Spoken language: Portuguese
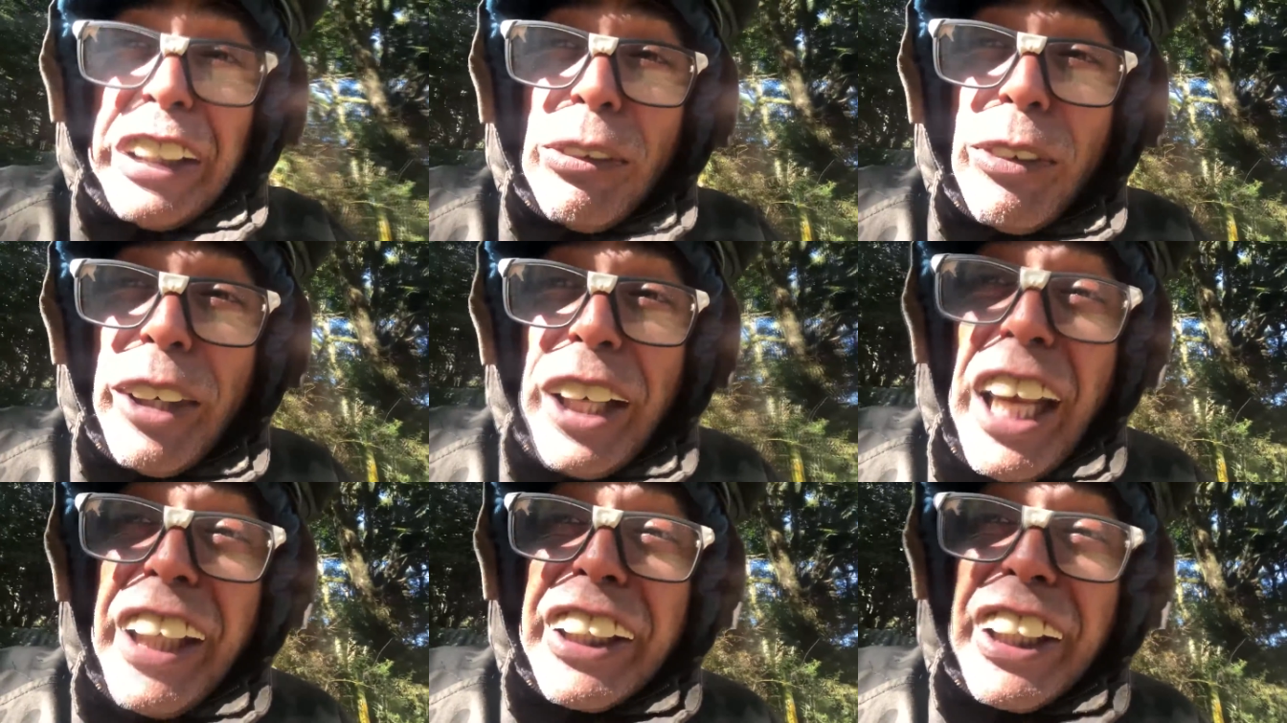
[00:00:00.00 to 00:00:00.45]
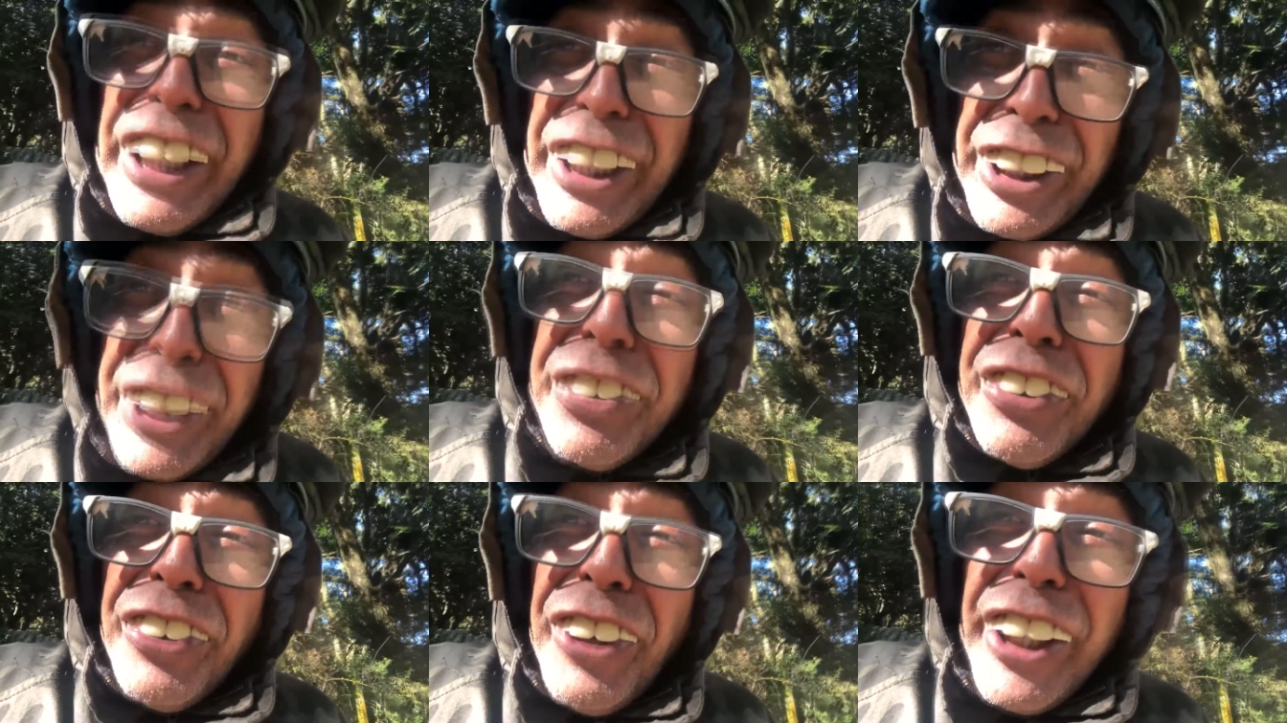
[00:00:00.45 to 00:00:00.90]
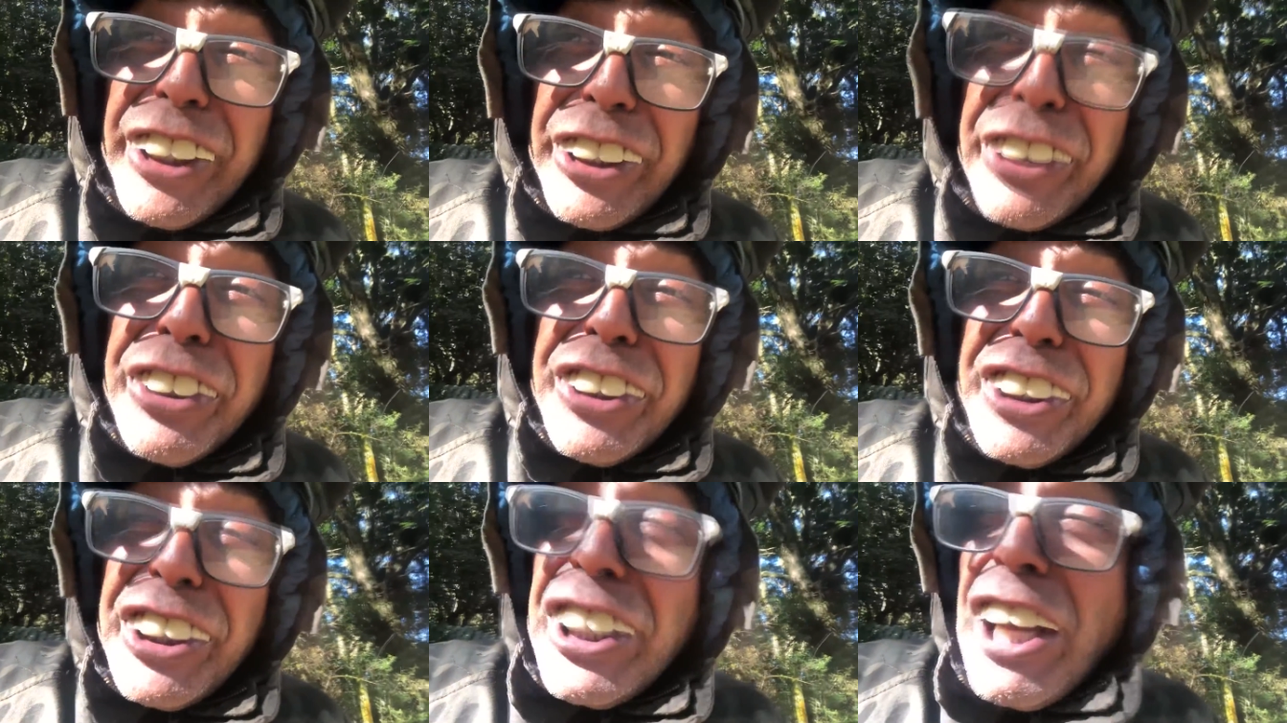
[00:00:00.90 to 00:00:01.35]
dar uma olhada nas
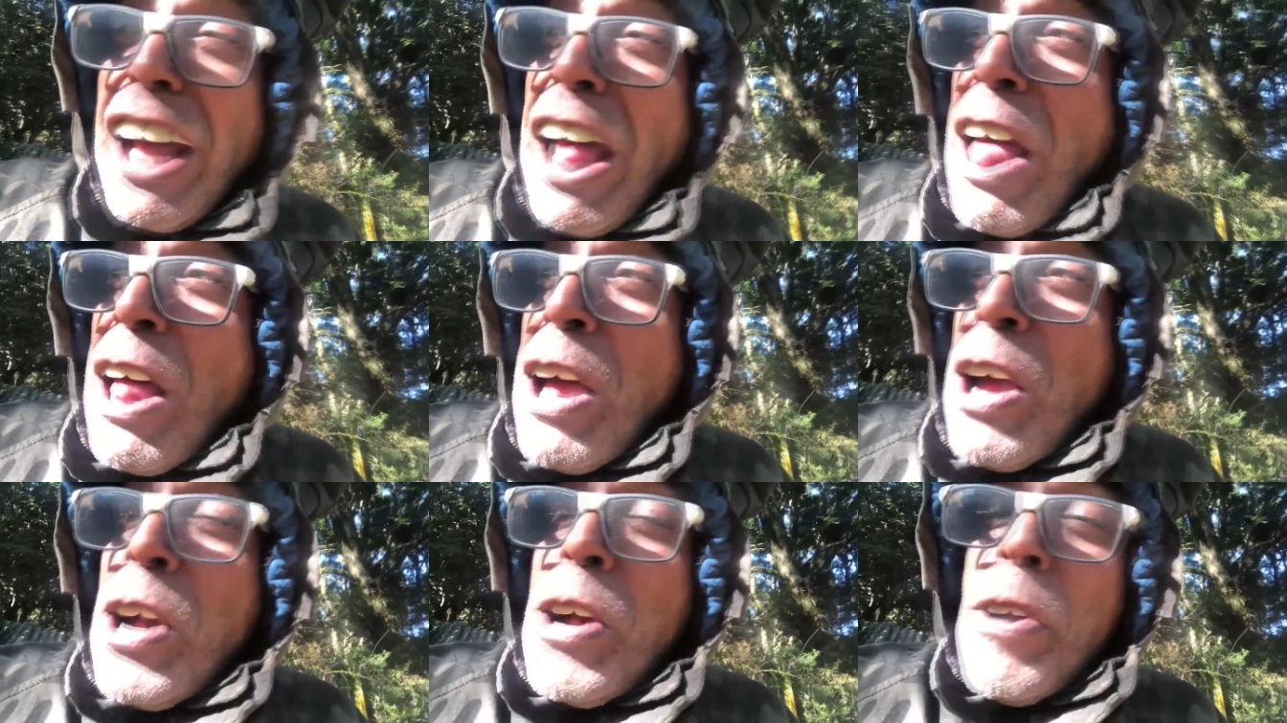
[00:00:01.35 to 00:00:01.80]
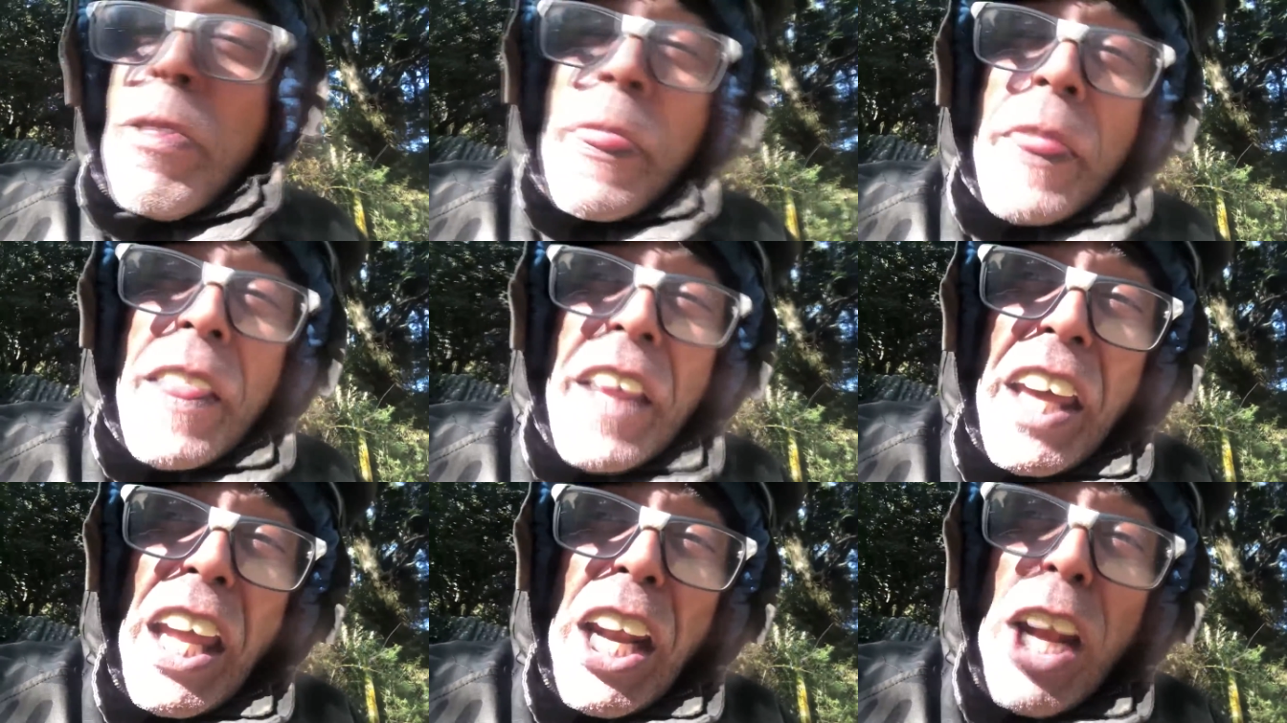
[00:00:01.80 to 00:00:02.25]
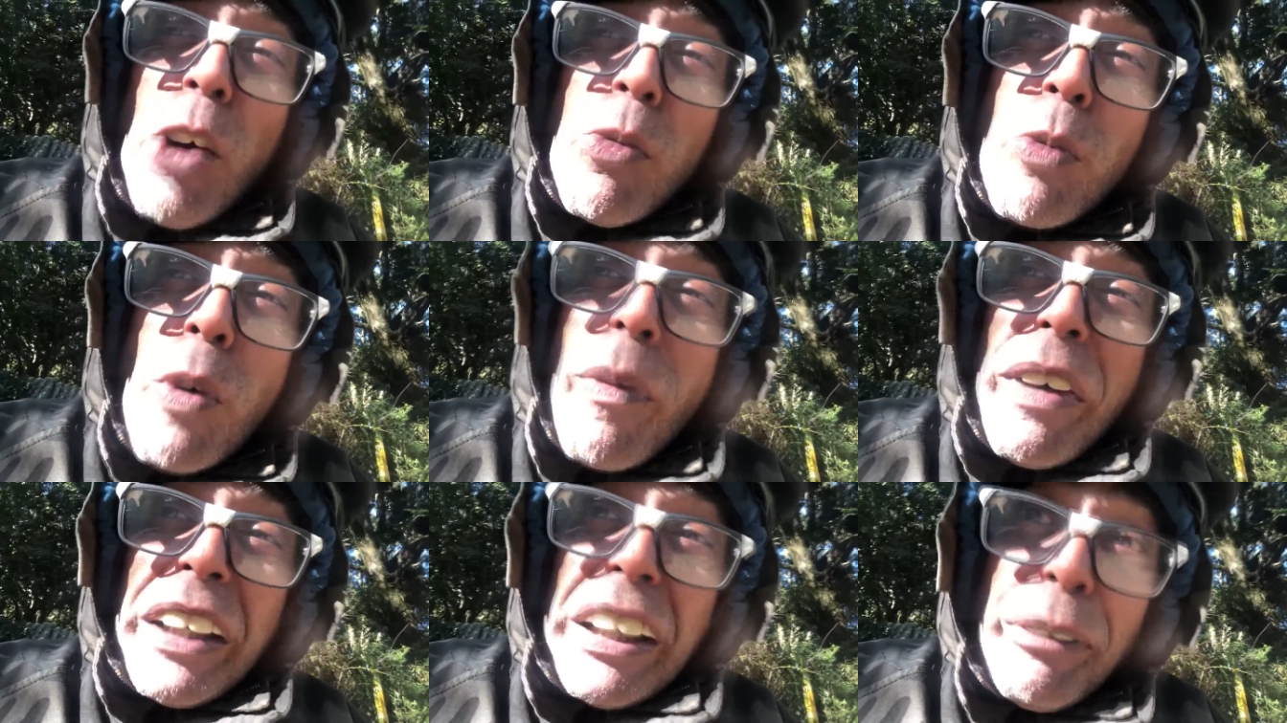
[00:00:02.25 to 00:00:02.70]
fotos, que ela
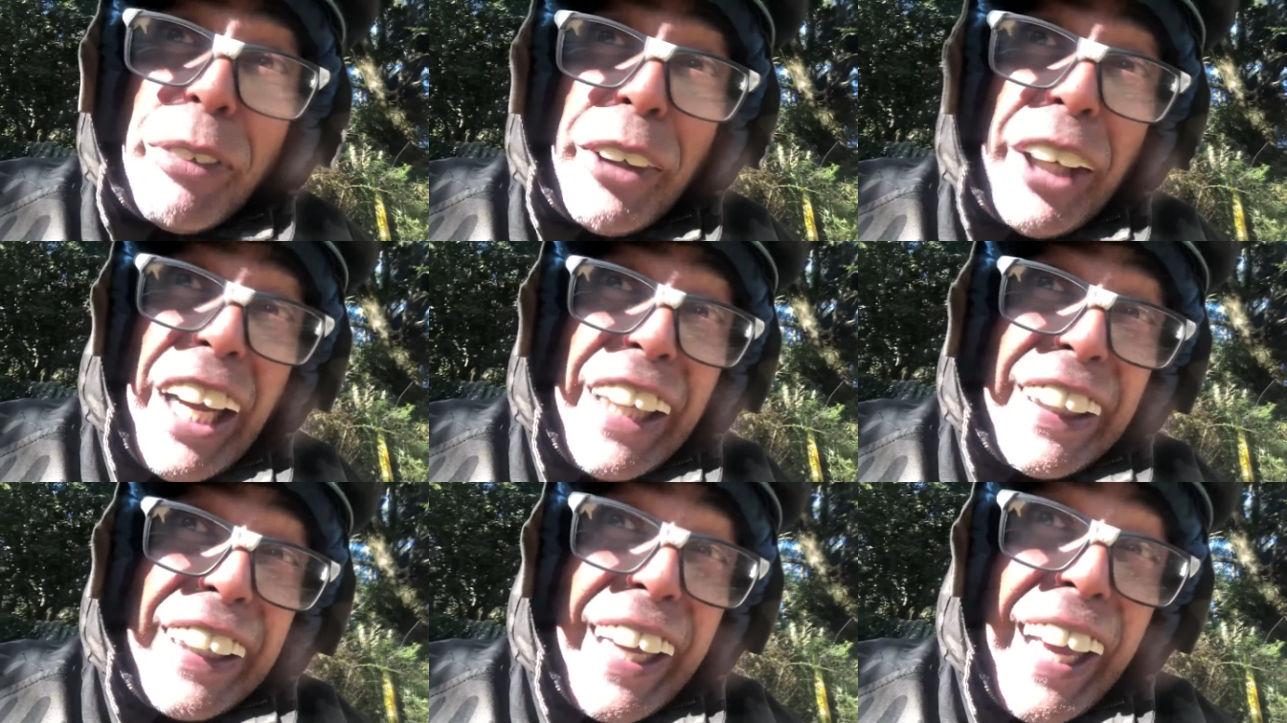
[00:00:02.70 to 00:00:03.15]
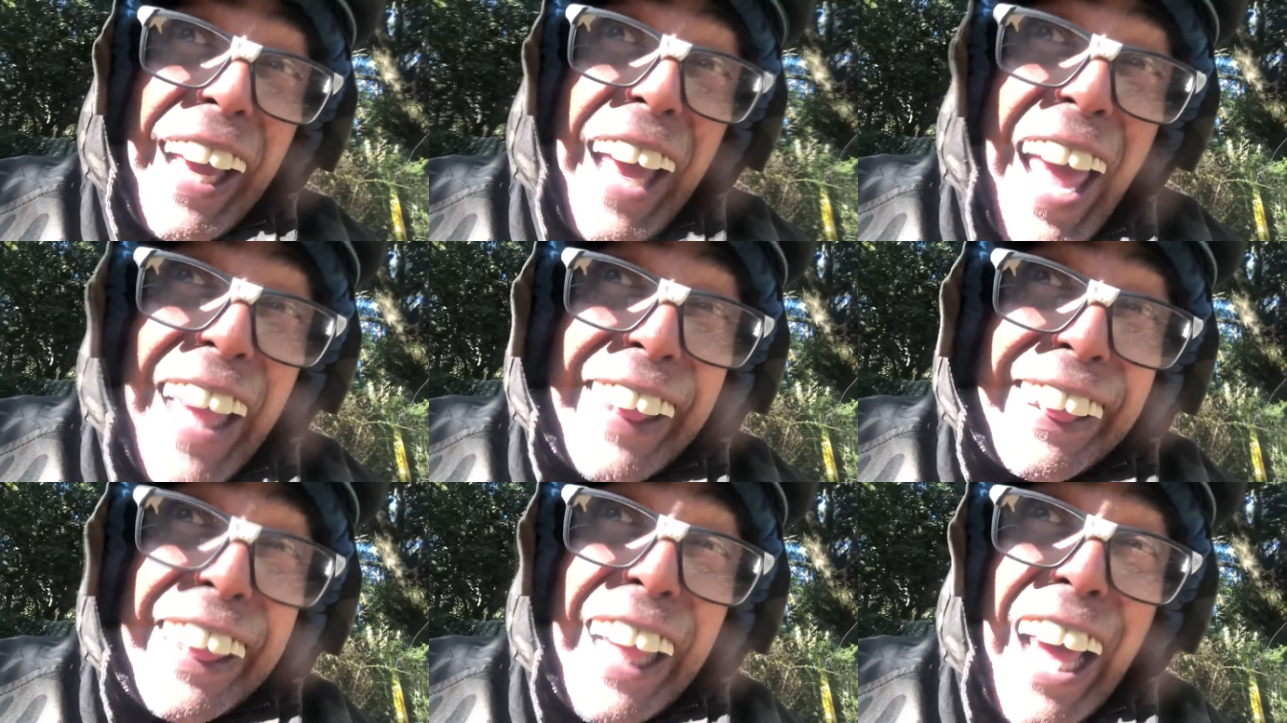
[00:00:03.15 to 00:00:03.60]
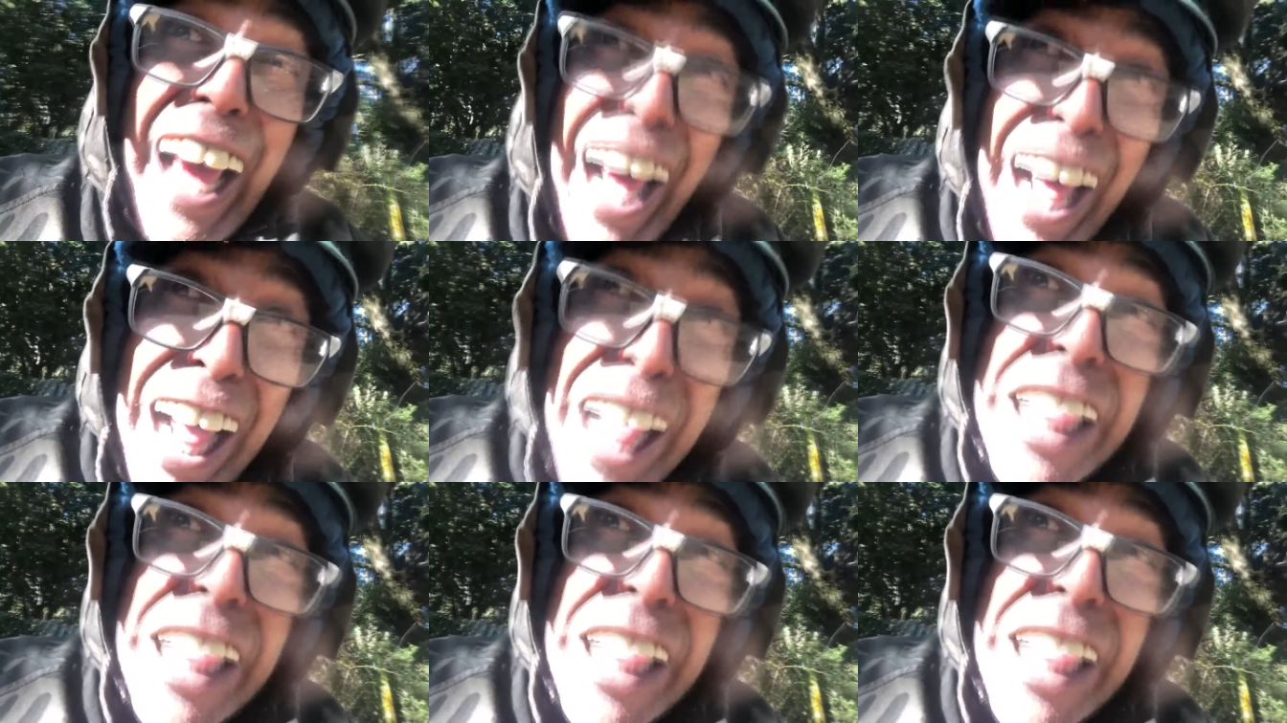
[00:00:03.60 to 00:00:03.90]
arrumou uma namorada gata.